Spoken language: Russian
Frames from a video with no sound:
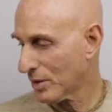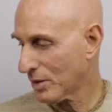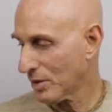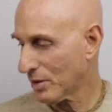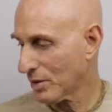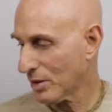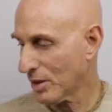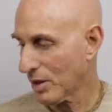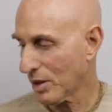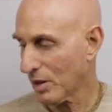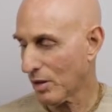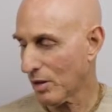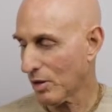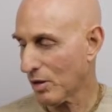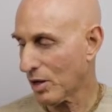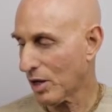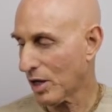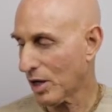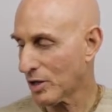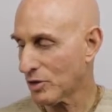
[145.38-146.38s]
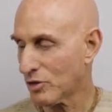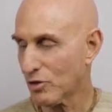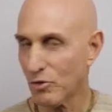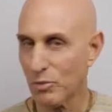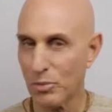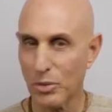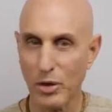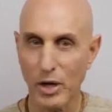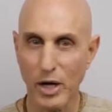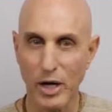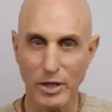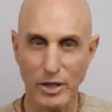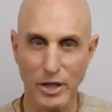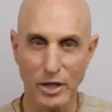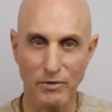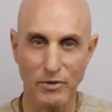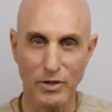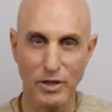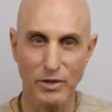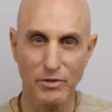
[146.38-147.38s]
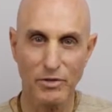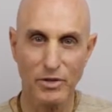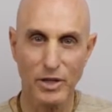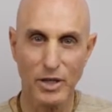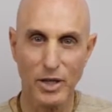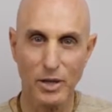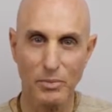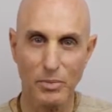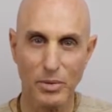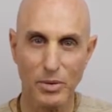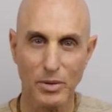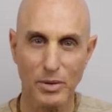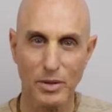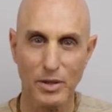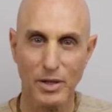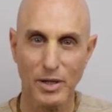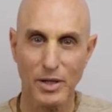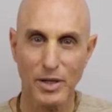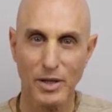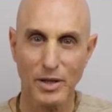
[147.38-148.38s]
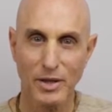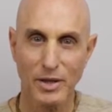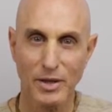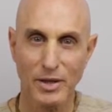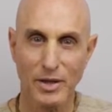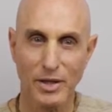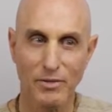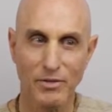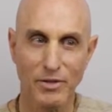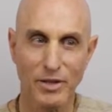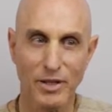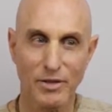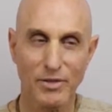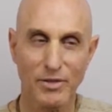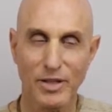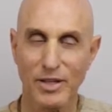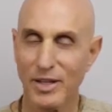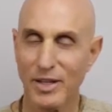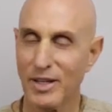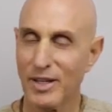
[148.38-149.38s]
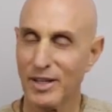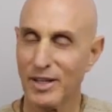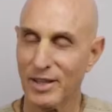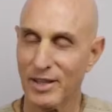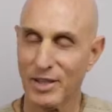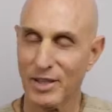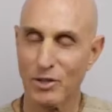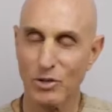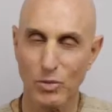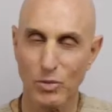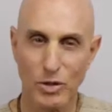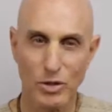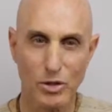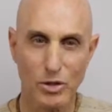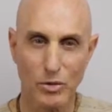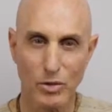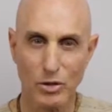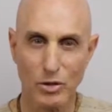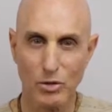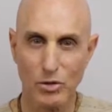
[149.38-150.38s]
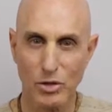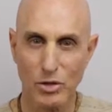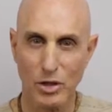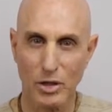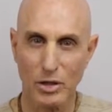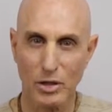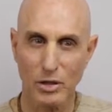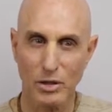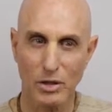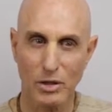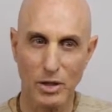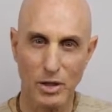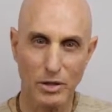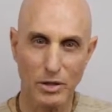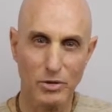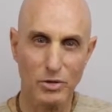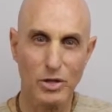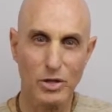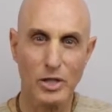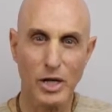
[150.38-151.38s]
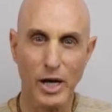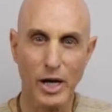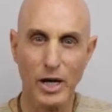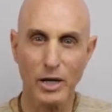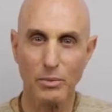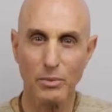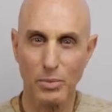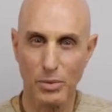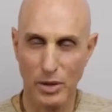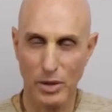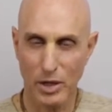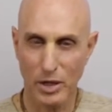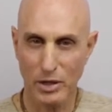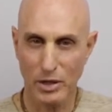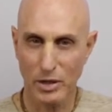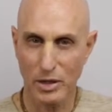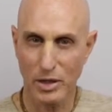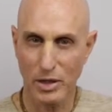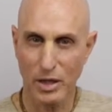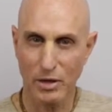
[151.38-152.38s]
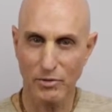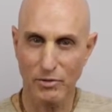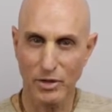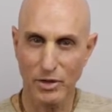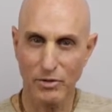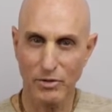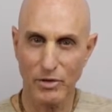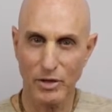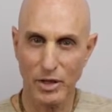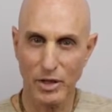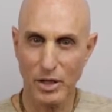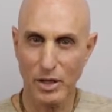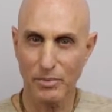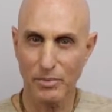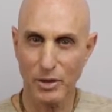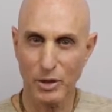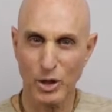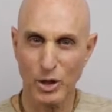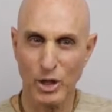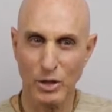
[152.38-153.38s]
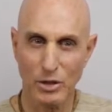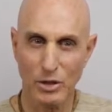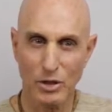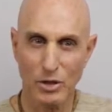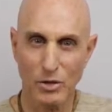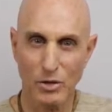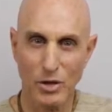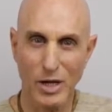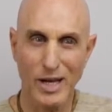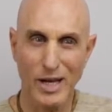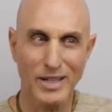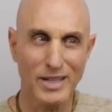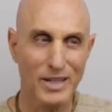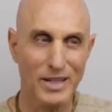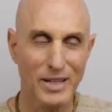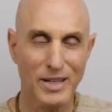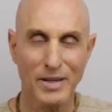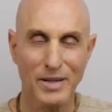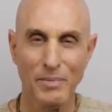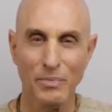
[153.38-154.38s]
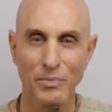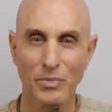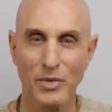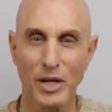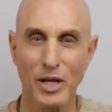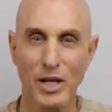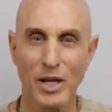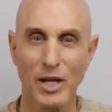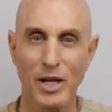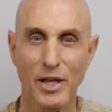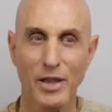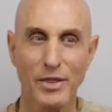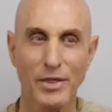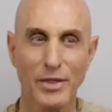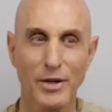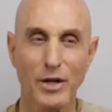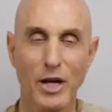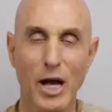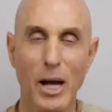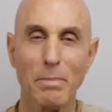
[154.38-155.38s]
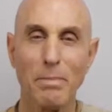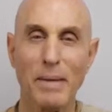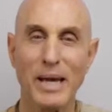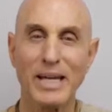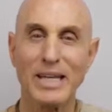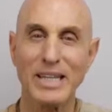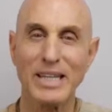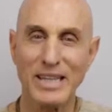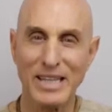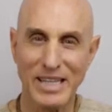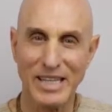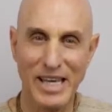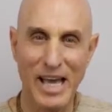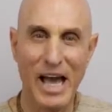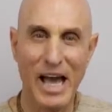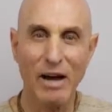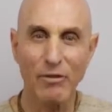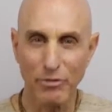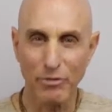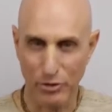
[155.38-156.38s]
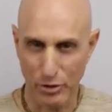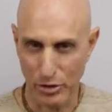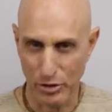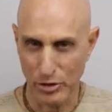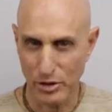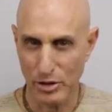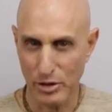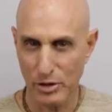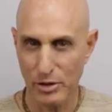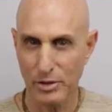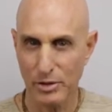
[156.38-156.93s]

И как здесь говорится, даже славу, все виды гордыни. Но вот еще что интересно. Они понимают, что такое гордыня. Они отказались от нее.